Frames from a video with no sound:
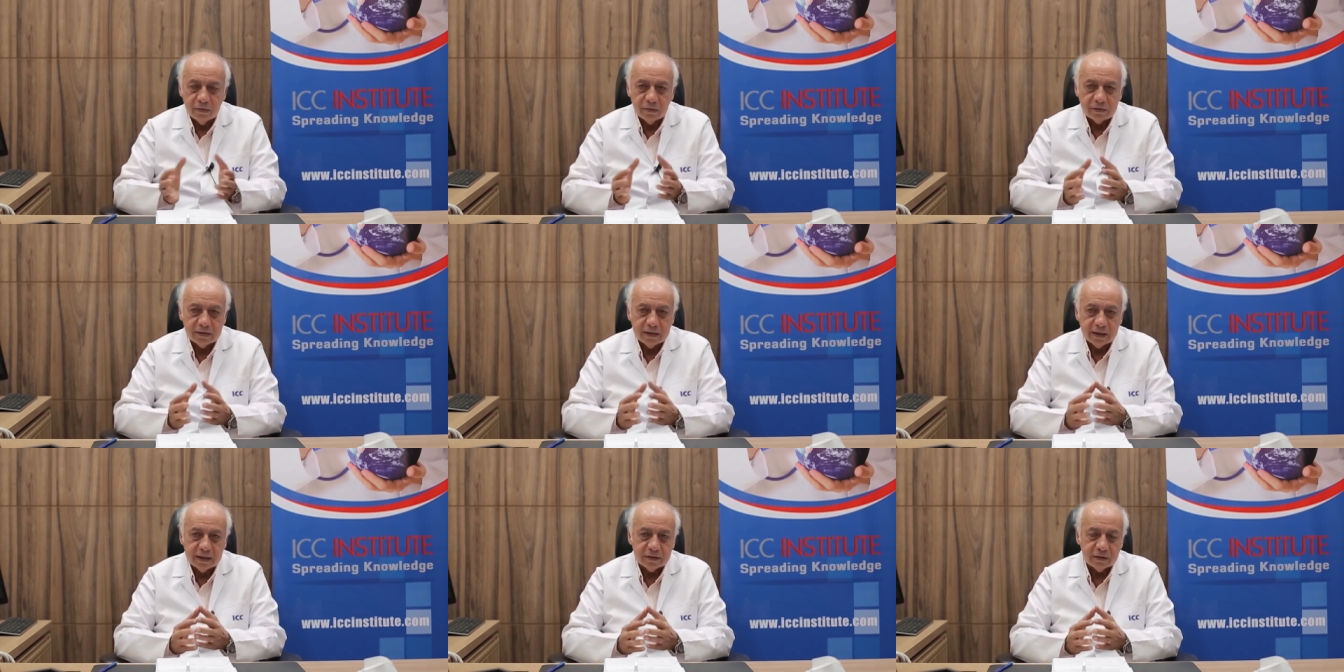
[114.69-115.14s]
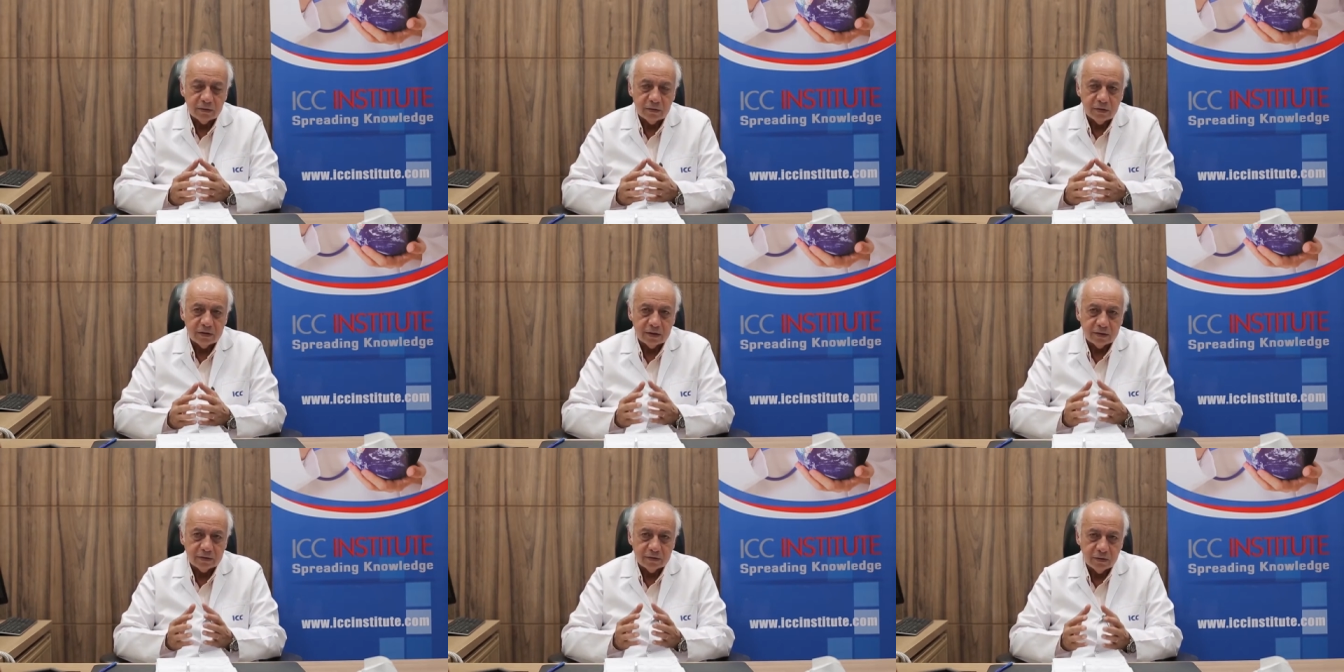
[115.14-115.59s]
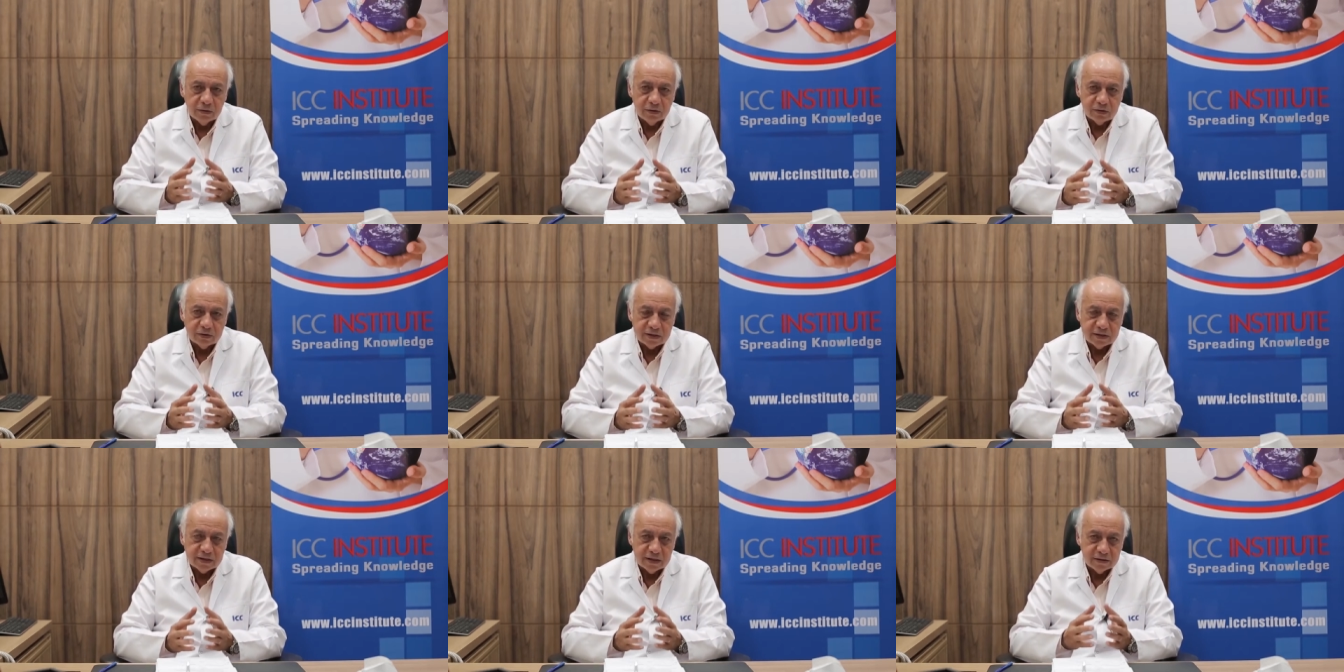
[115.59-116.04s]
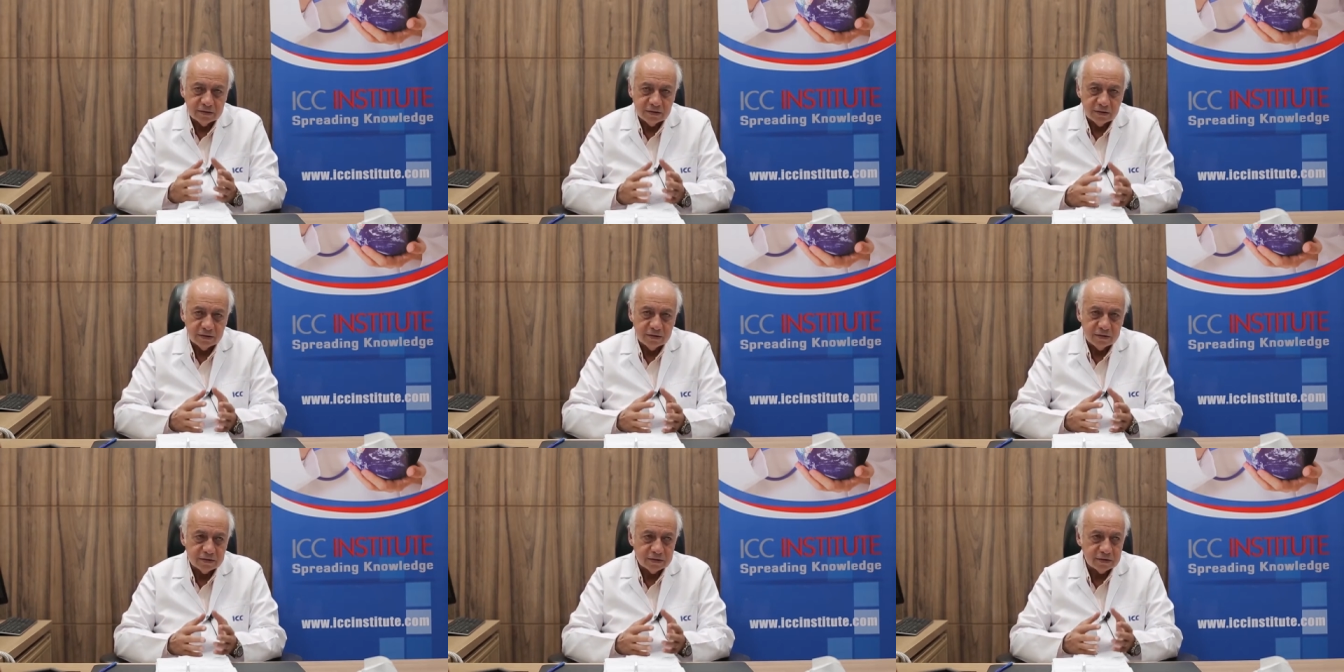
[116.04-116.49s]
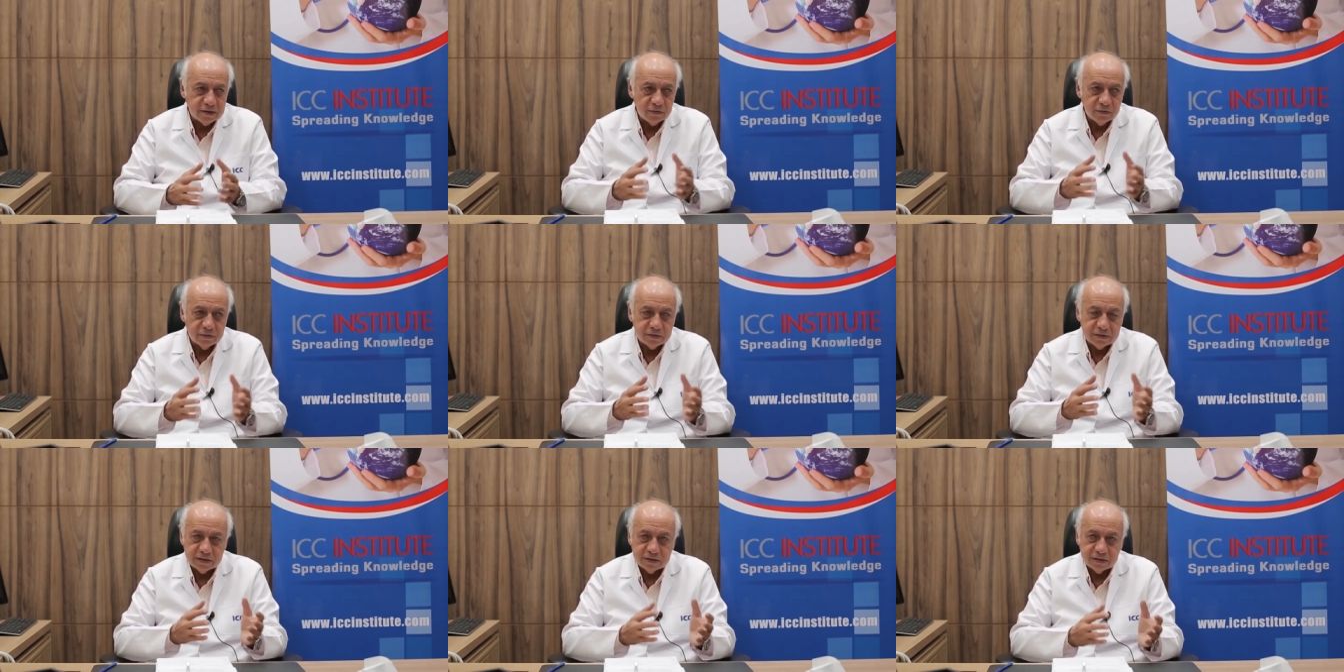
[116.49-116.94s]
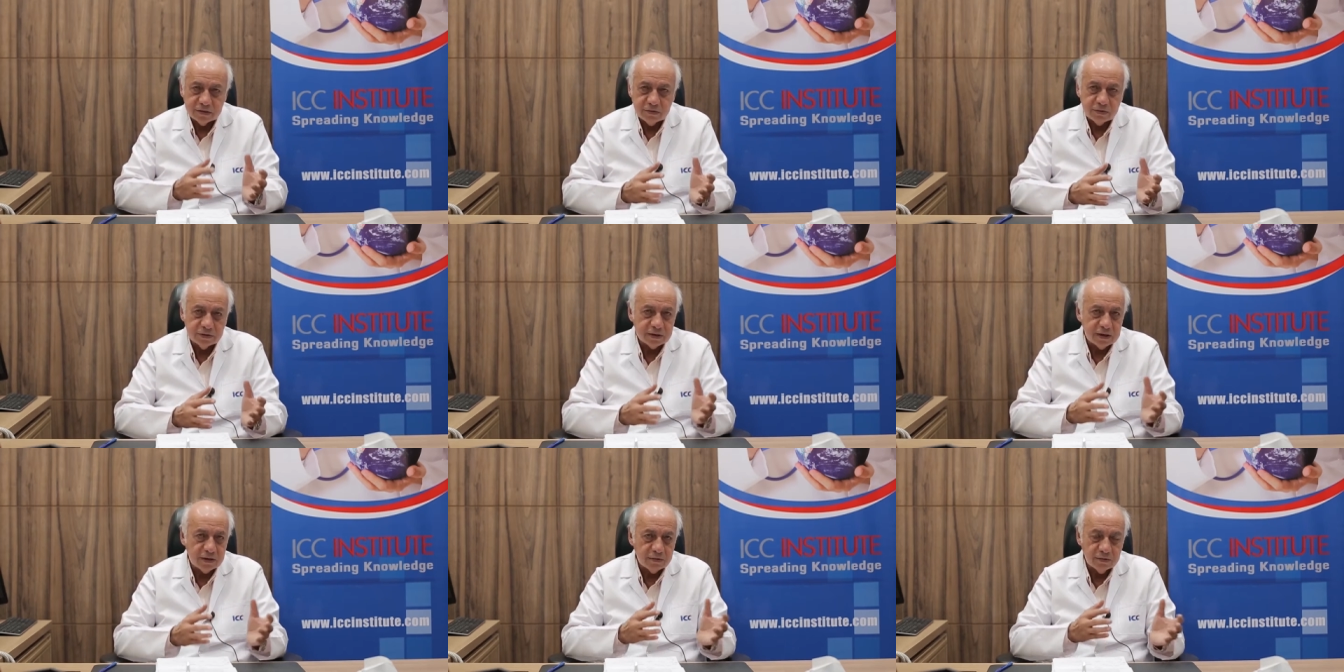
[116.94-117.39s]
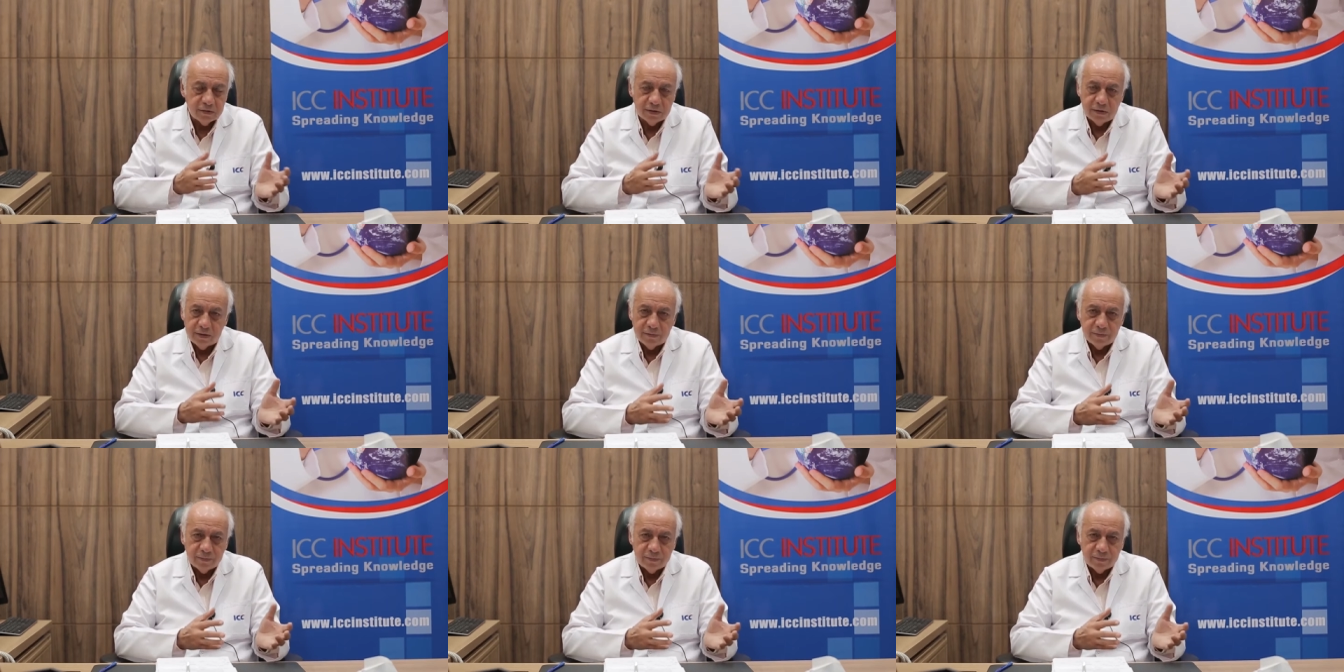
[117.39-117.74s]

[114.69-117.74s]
والدكاتره دول كارديولوجيست انترنس او سي سيوز او